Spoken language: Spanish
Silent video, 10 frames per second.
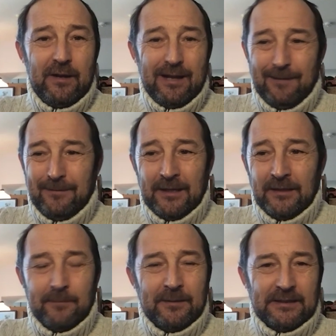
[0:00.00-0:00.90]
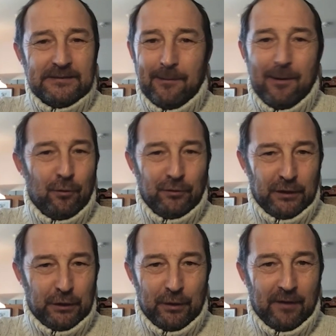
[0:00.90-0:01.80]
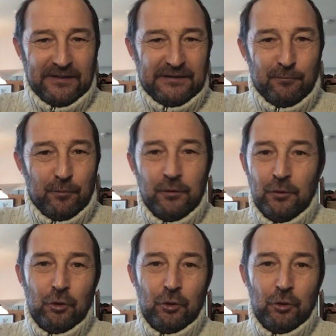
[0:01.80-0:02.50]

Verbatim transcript: evidentemente estaba condicionadísimo